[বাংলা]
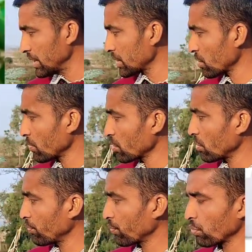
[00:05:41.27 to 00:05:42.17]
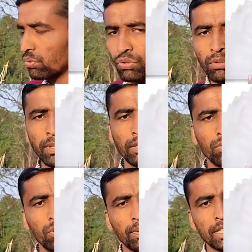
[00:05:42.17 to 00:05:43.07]
যে সমস্ত ফ্রুট
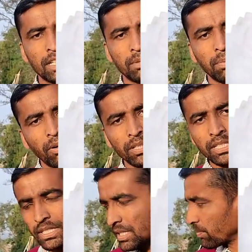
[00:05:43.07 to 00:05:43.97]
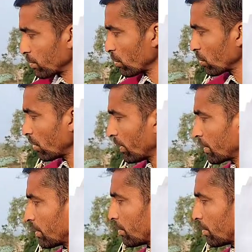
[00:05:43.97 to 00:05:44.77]
কভারগুলো বাজারে পাওয়া যায় সেই ফ্রুট কভার